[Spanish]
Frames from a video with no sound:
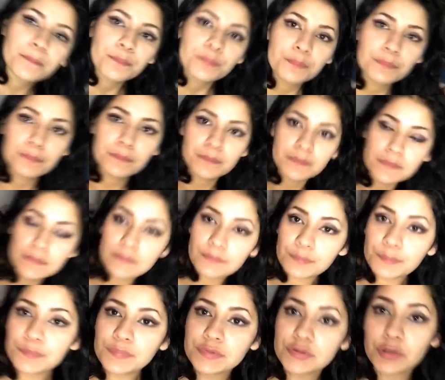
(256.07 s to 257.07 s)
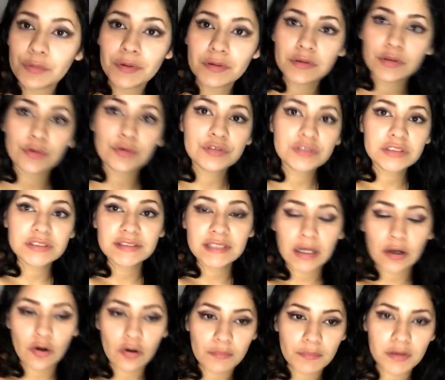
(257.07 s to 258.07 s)
Ah sobre todo si
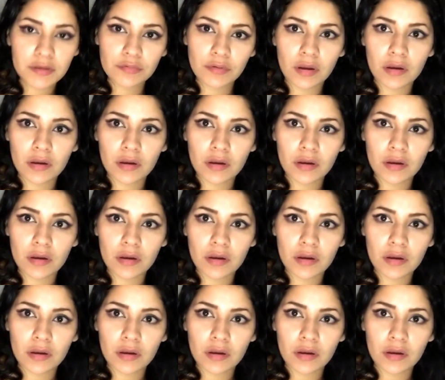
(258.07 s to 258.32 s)
están comiendo